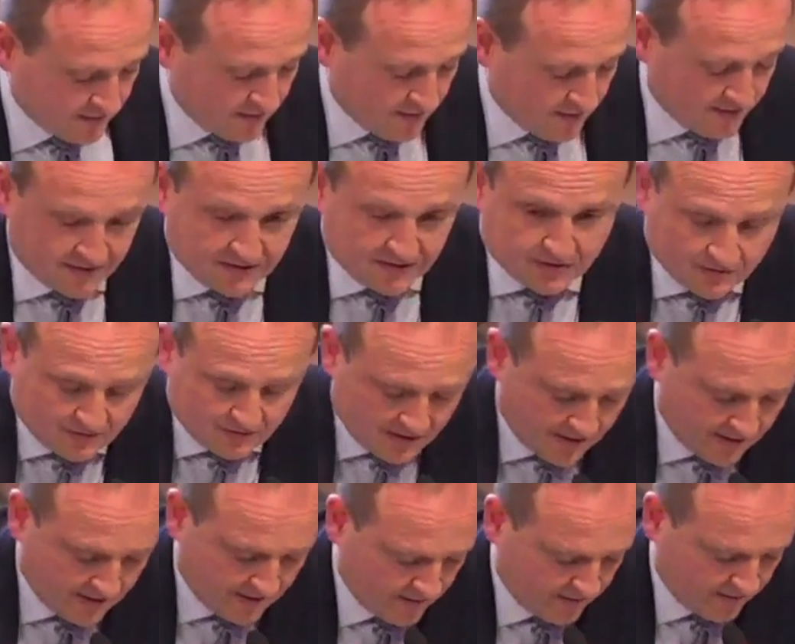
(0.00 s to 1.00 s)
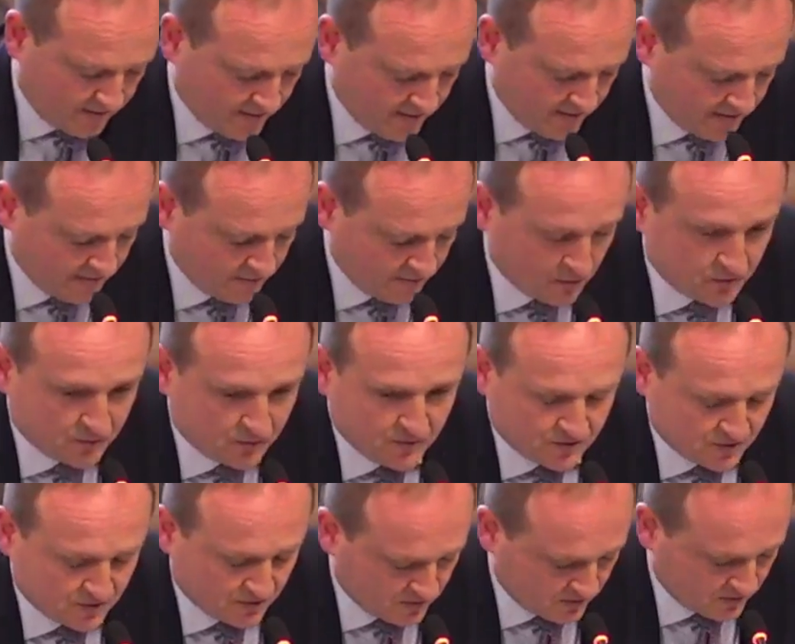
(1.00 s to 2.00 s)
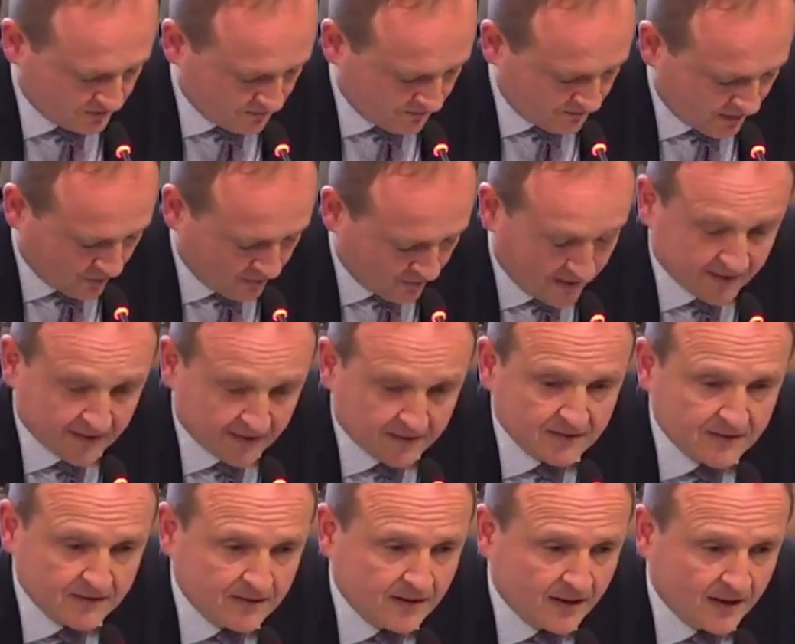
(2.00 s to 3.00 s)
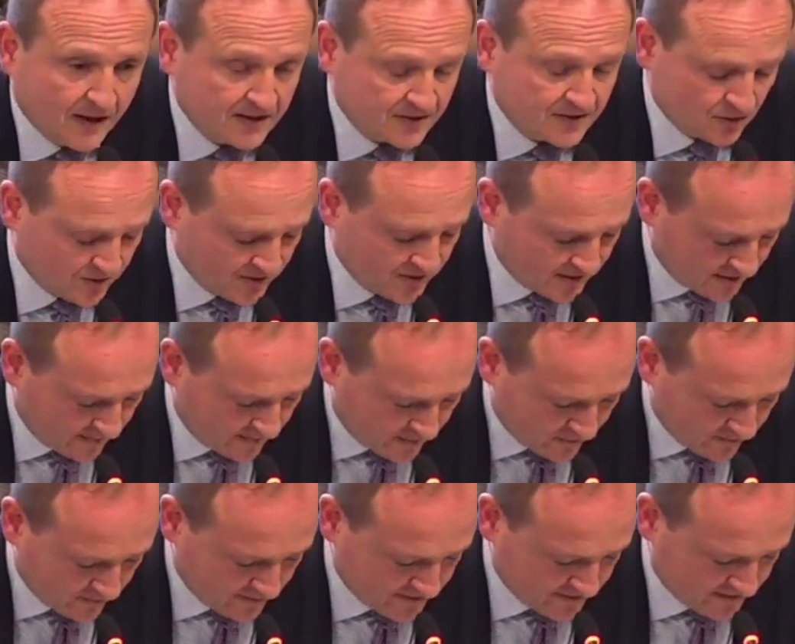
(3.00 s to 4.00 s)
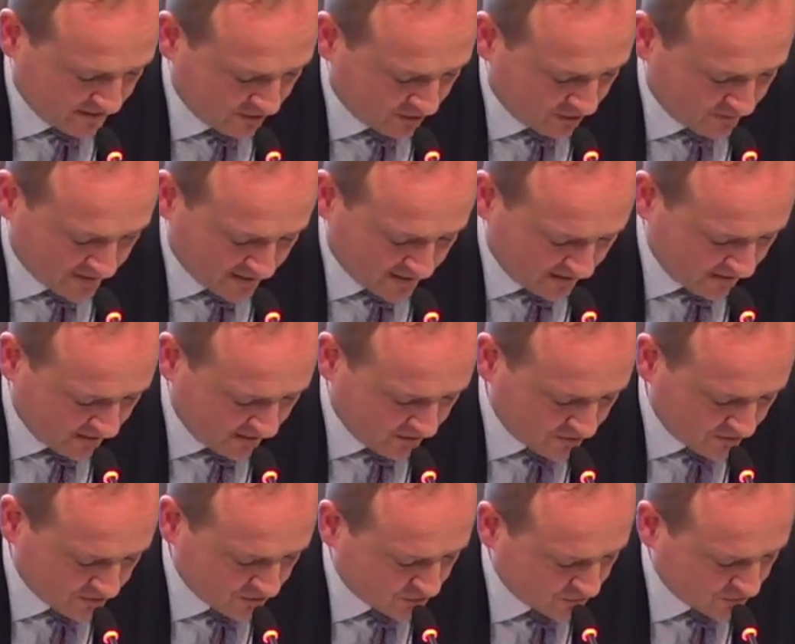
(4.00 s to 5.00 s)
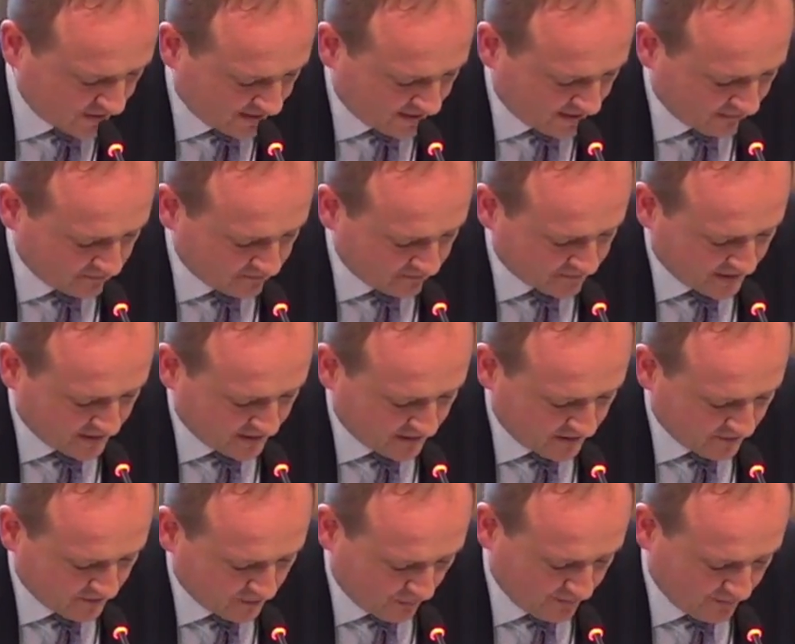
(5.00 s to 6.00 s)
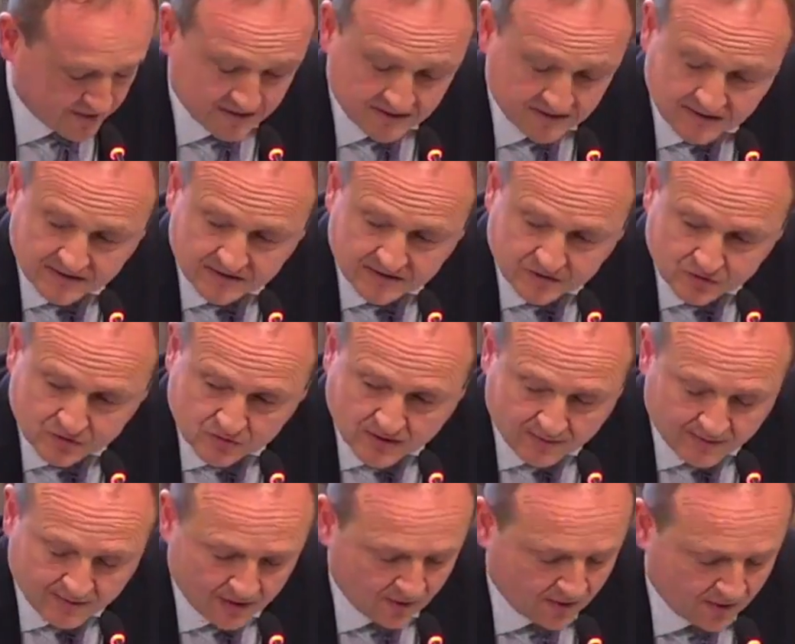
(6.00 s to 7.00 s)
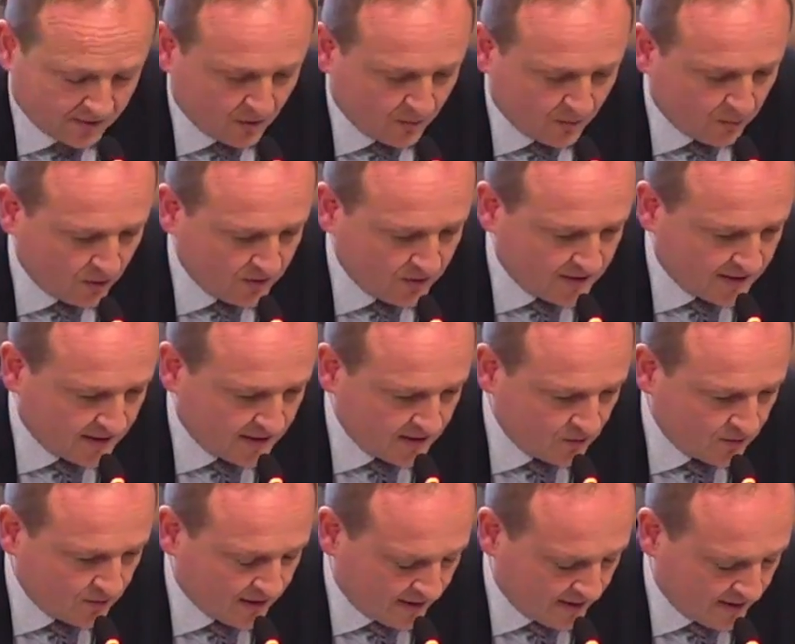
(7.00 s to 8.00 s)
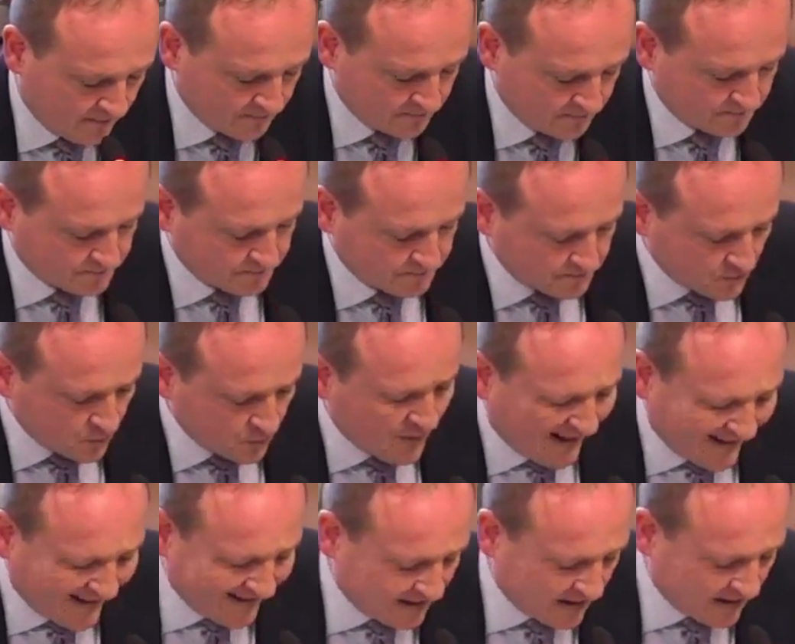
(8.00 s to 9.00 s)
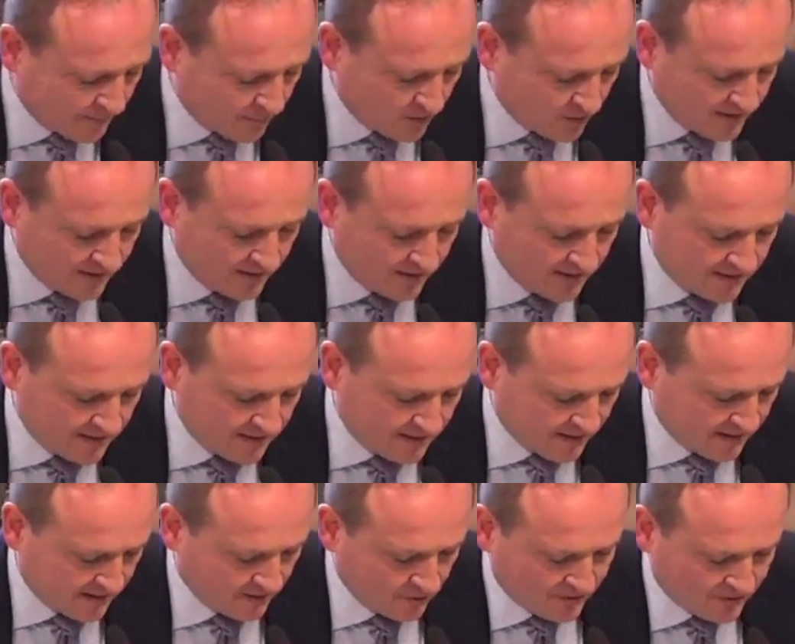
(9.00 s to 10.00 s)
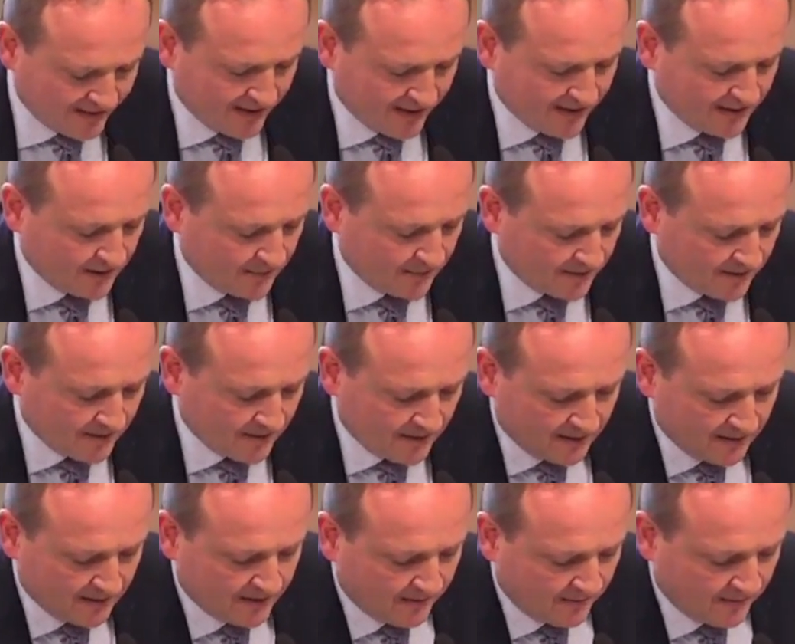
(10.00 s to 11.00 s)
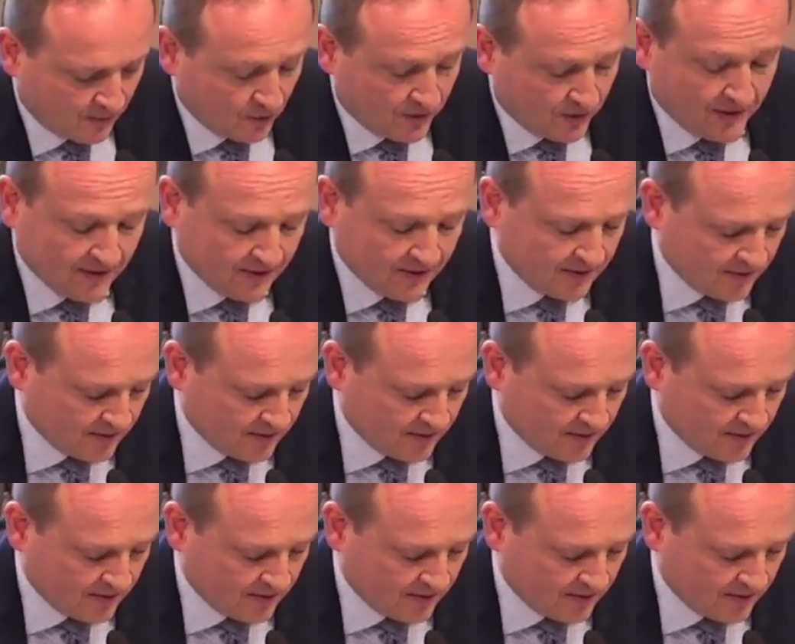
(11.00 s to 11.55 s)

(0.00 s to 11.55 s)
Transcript: Insisto, agradecer y, por supuesto, valorar la gestión y el trabajo del señor Bernardino. Esto es una, vuelvo a insistir, esto es una valoración política y una, crítica política que tiene, no tiene nada que ver nada con el,